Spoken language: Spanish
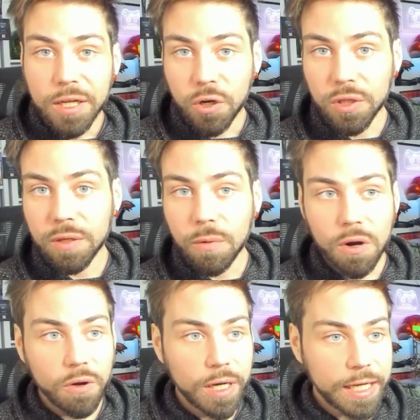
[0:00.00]

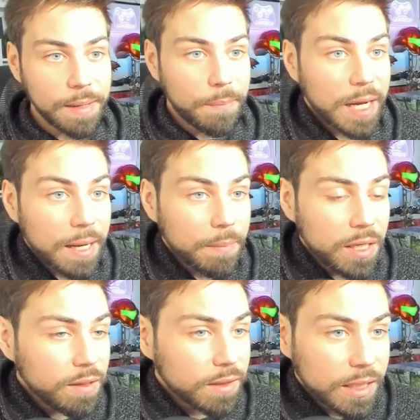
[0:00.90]
Continúo con el que para
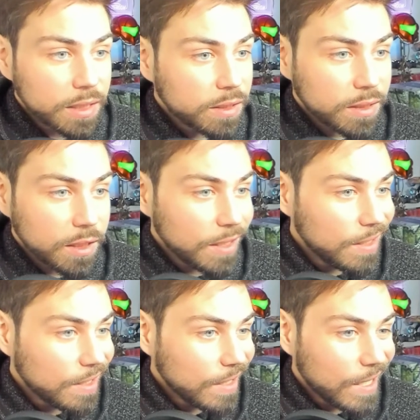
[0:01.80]
mí es
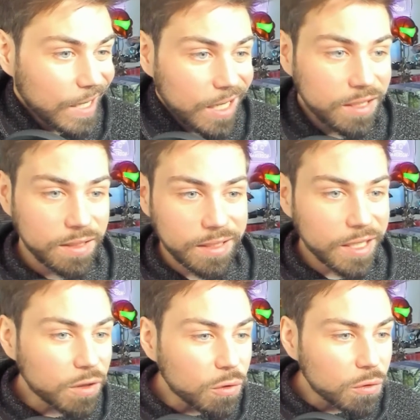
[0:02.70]
el gran
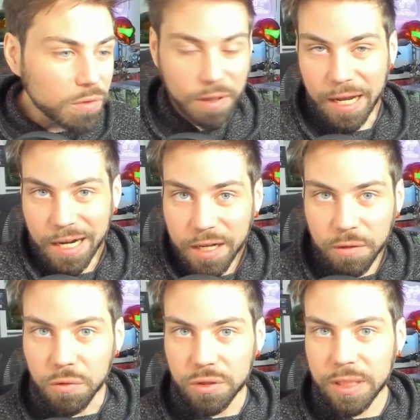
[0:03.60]
la gran
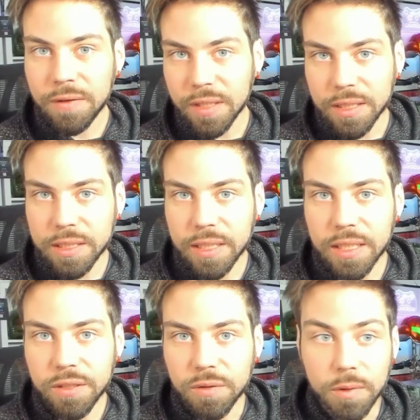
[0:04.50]
injusticia de este
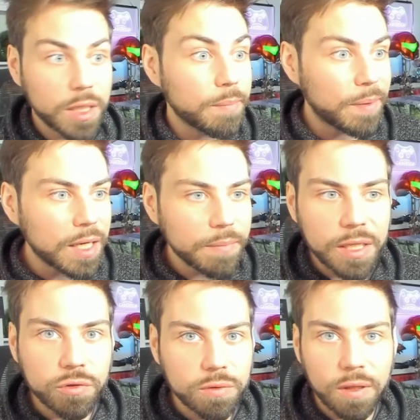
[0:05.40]
año, porque para
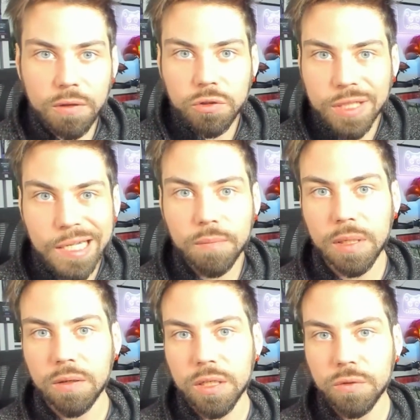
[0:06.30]
mí es uno de los 10
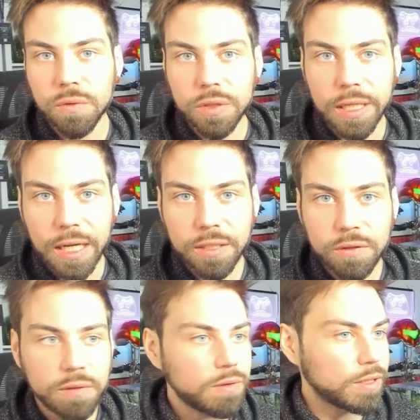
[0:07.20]
mejores juegos del
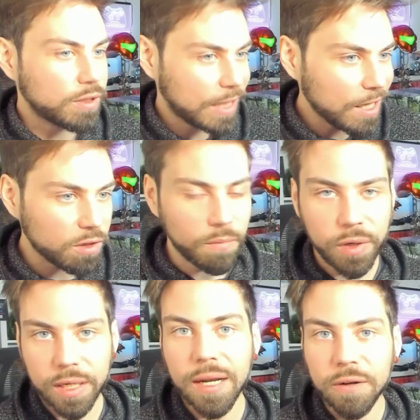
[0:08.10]
año, tengo
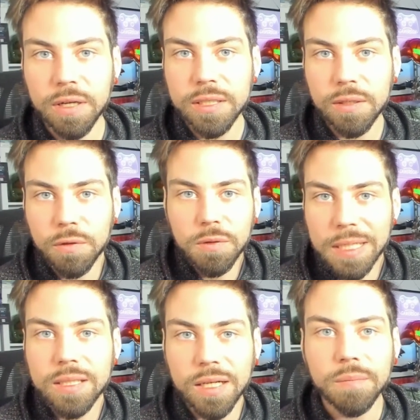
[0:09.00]
muy claro que este juego
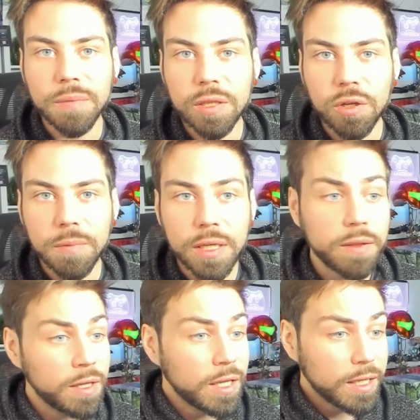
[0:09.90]
va a estar en mi top 10,